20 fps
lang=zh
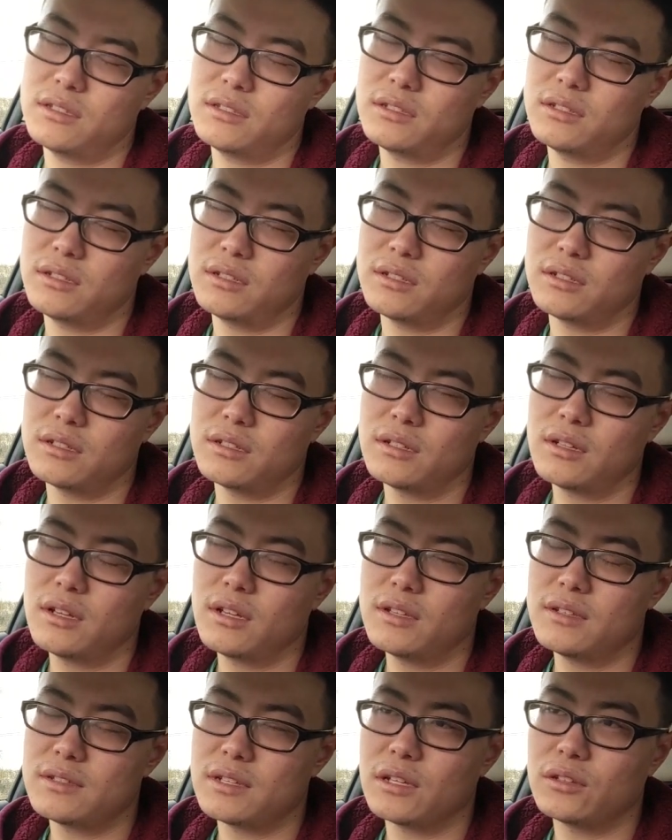其实
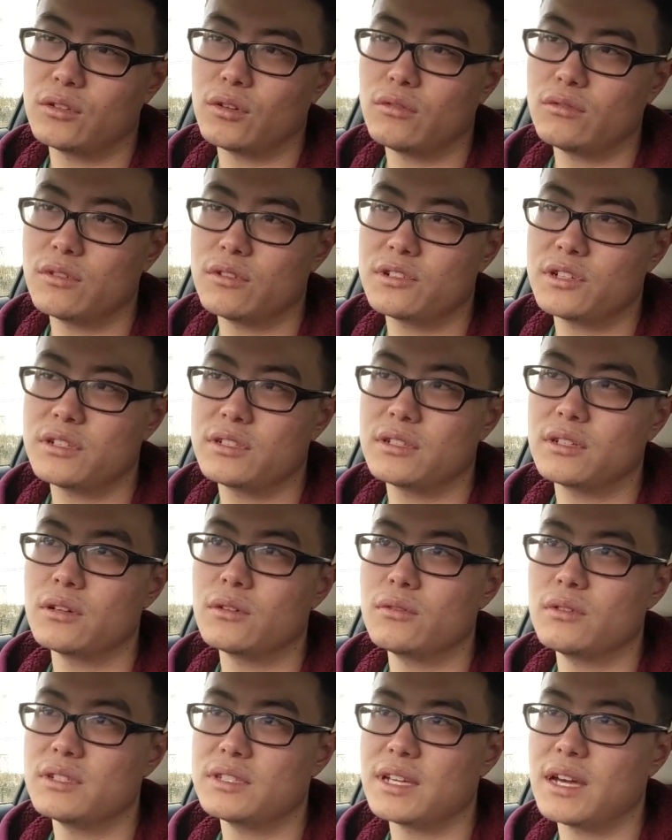在东欧的这几个
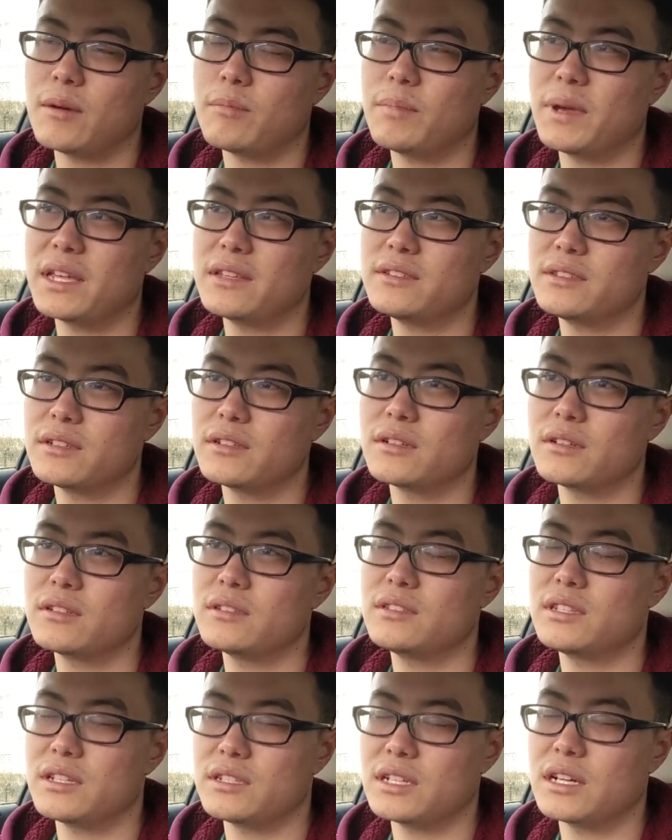国家，边境
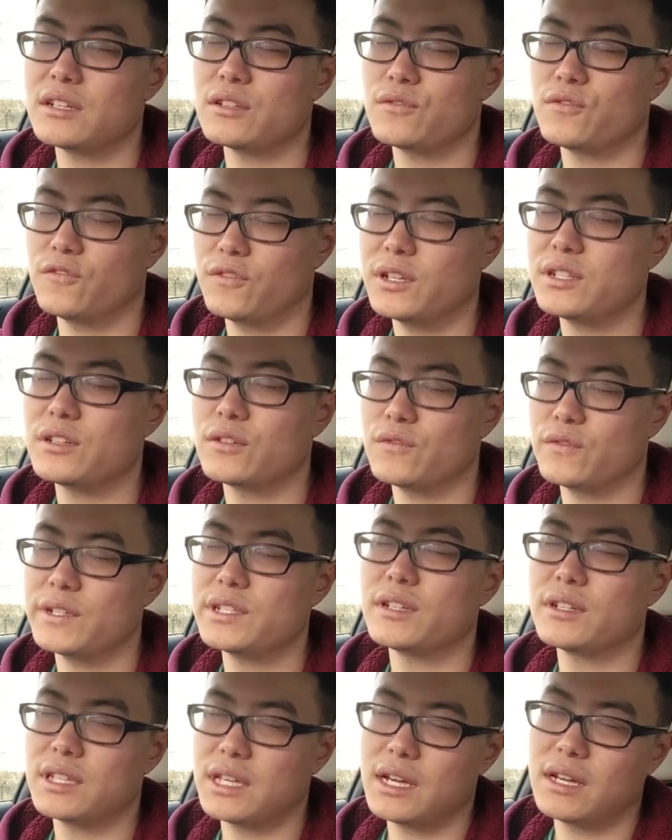检查是非常非
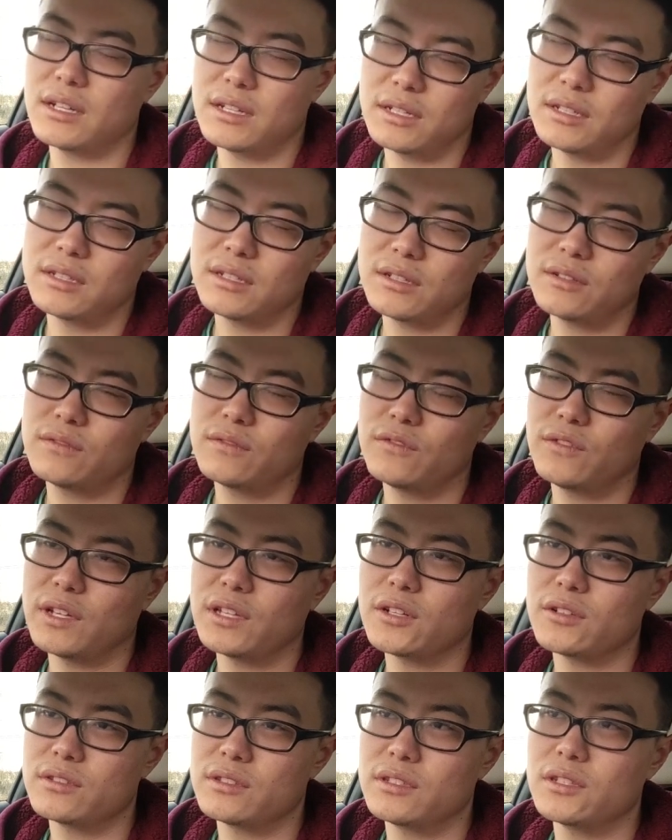常严格的，反
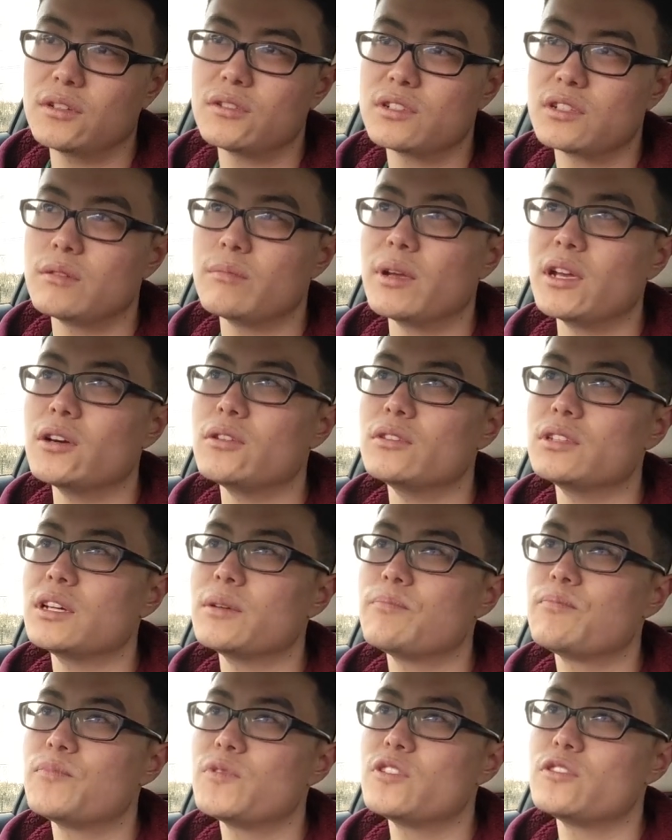倒西欧是没有的。